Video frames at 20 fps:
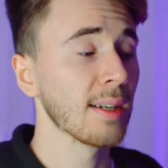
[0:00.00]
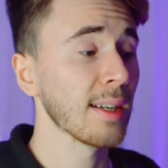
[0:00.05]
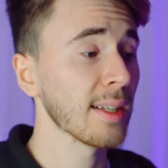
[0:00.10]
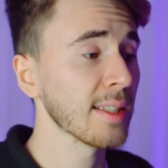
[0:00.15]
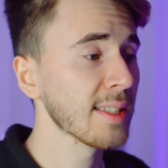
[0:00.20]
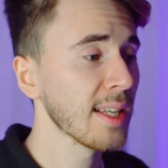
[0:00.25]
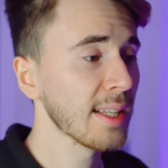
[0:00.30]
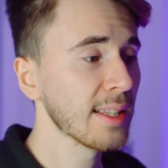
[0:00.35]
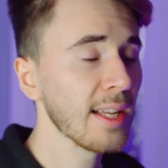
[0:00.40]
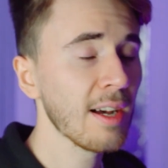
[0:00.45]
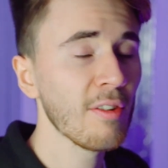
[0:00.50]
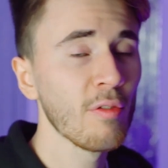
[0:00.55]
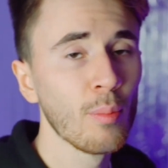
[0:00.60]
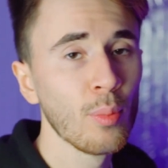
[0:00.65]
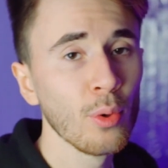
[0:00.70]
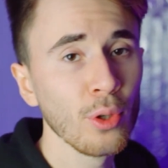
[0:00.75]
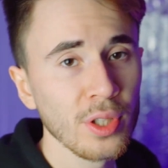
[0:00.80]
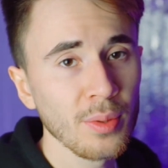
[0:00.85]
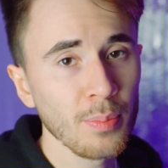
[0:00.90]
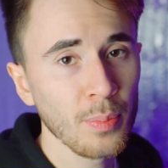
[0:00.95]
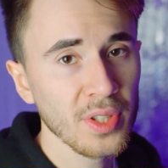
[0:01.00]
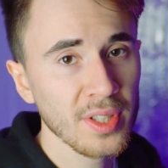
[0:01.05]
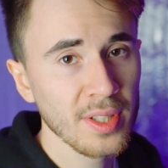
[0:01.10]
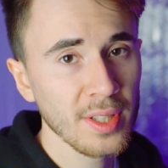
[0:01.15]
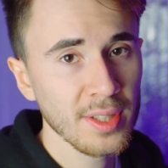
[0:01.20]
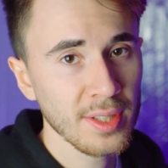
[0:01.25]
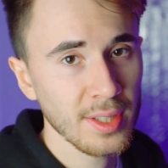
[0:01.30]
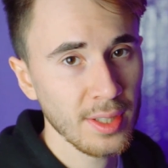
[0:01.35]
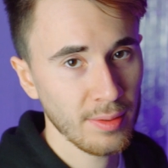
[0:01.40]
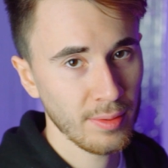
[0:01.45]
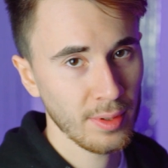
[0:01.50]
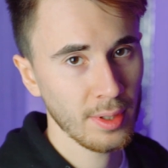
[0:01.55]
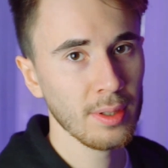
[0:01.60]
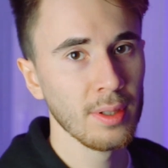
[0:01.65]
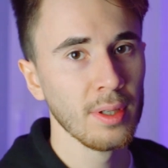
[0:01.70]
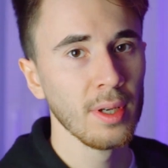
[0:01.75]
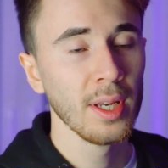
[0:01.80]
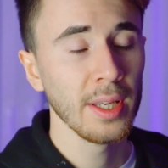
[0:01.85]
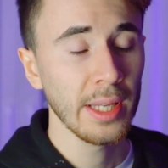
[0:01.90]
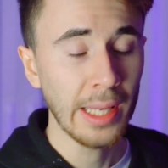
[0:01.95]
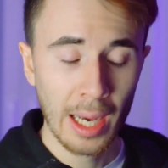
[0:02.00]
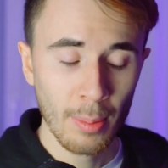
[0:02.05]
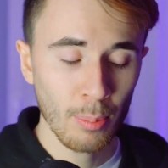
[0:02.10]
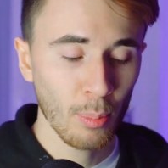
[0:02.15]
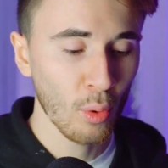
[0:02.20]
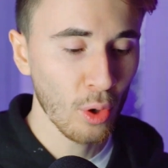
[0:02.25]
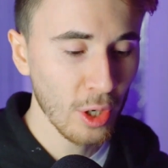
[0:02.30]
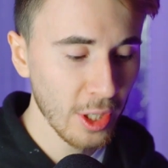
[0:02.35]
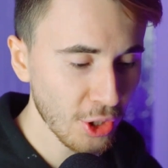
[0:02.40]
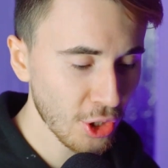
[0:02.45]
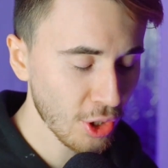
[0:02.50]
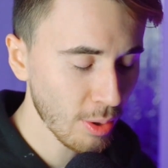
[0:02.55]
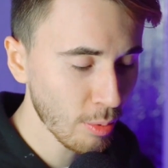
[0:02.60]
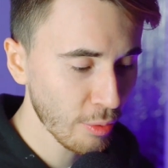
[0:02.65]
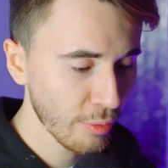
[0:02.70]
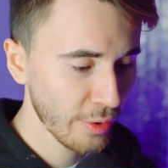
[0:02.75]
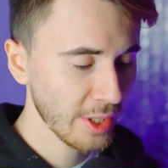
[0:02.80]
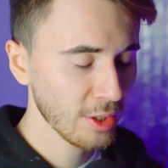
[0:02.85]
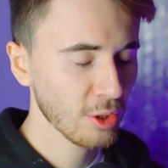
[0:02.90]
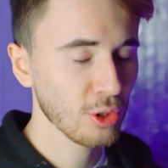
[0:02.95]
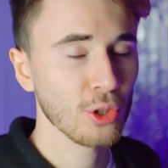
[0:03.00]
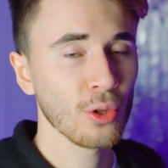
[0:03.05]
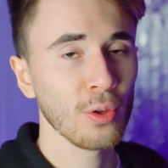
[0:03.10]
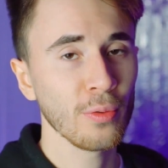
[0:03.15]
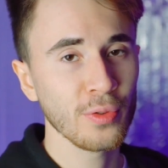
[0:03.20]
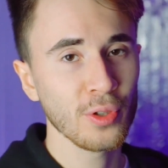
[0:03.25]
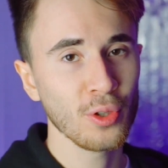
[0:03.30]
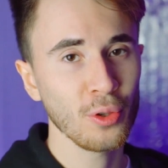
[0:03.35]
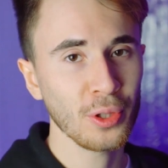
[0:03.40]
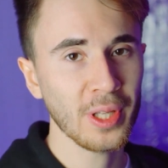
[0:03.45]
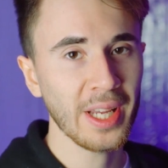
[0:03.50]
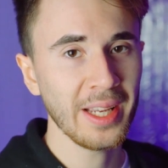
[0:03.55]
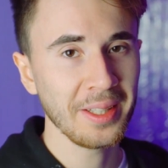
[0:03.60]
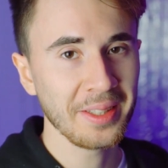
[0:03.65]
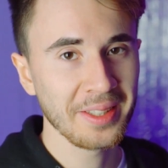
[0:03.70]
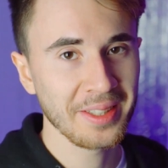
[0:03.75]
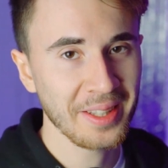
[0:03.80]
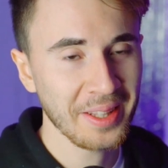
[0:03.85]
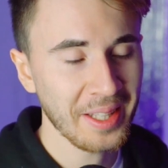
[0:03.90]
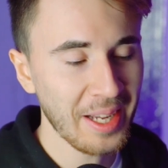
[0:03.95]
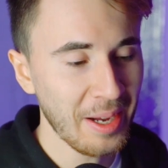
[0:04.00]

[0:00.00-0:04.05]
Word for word: красота в бодипозитиве. Я более чем уверен, что все таится